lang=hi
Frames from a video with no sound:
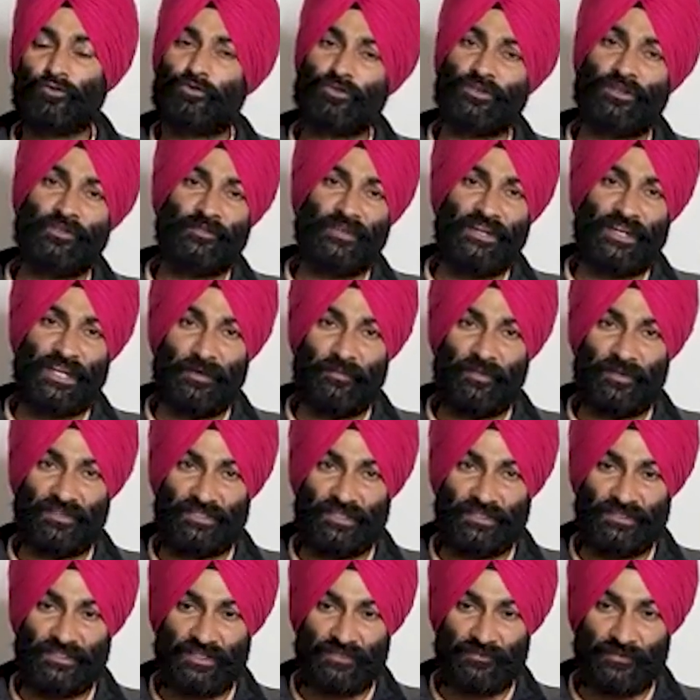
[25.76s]
सोशल मीडिया पर
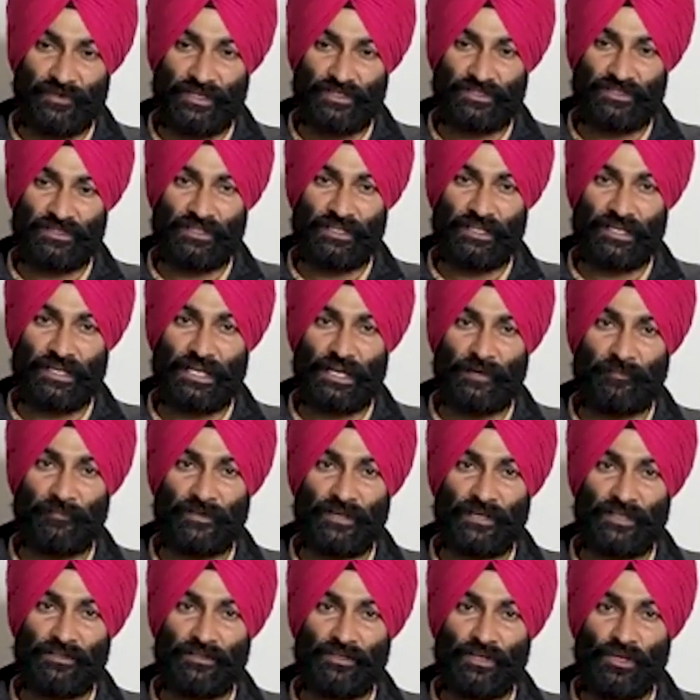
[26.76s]
जस्टिफिकेशन देंगे
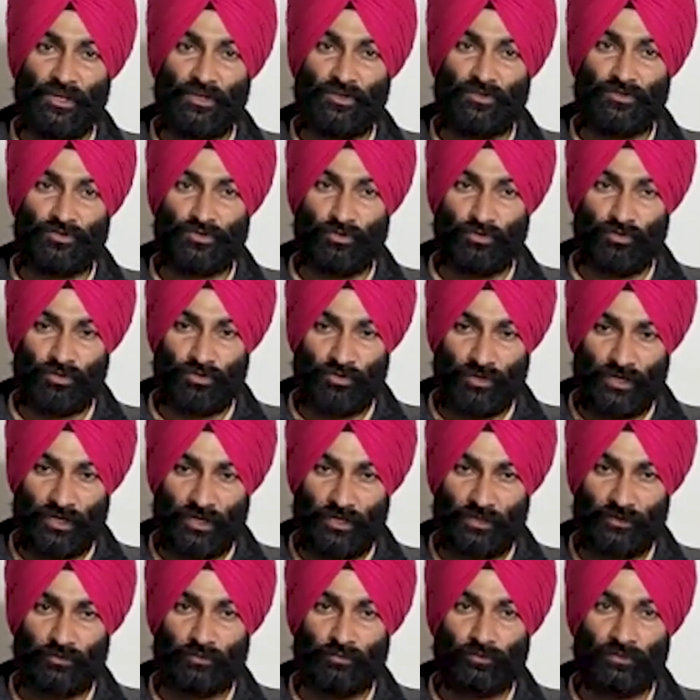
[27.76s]
अपने जो उन्होंने
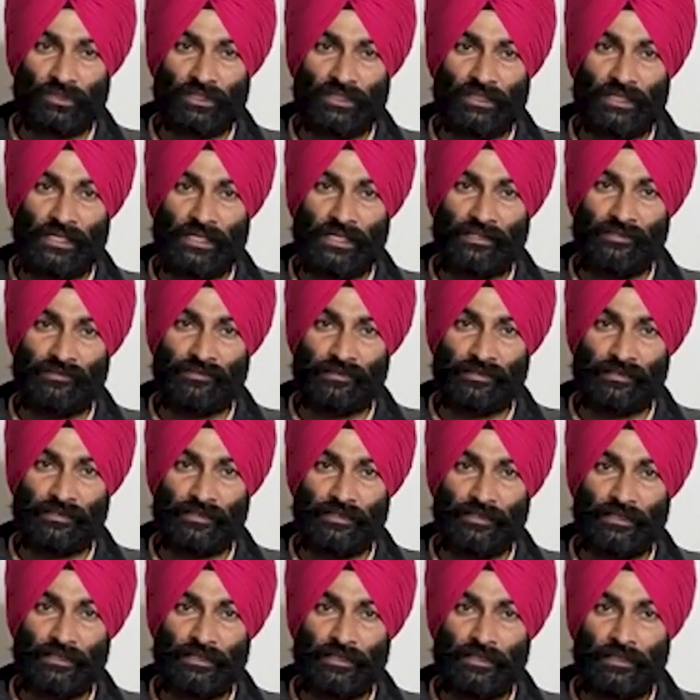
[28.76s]
करतूत की है
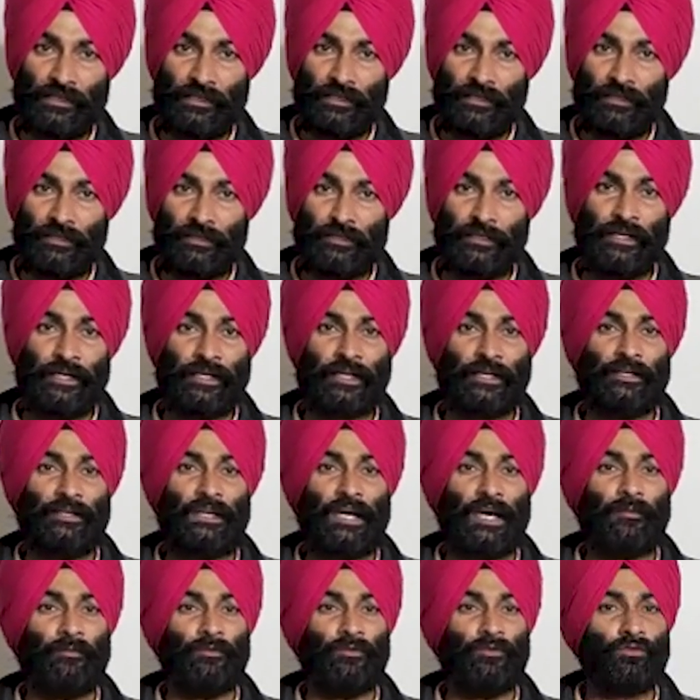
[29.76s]
लेकिन
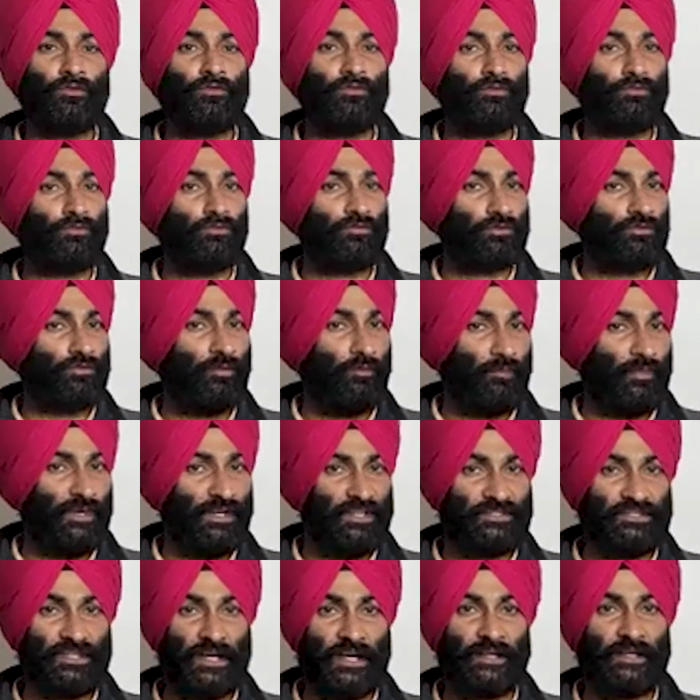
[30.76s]
आप लोगों को उनको
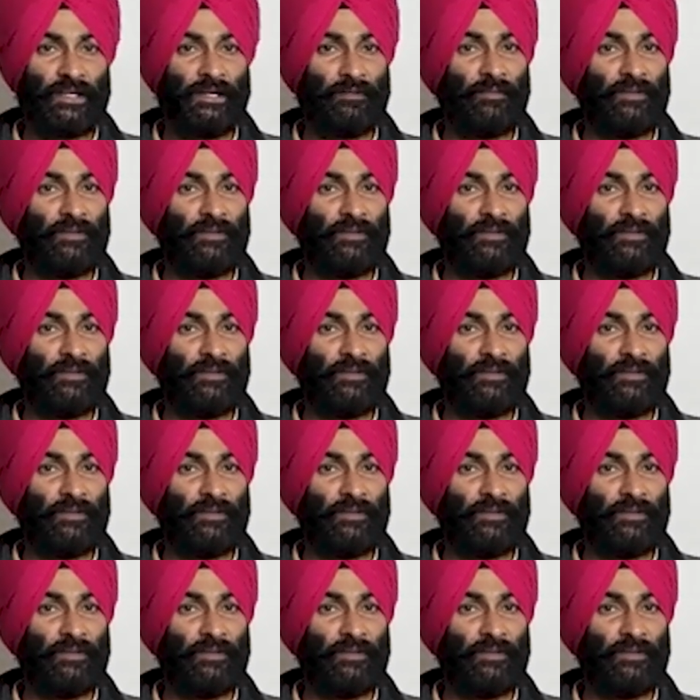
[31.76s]
पहचानना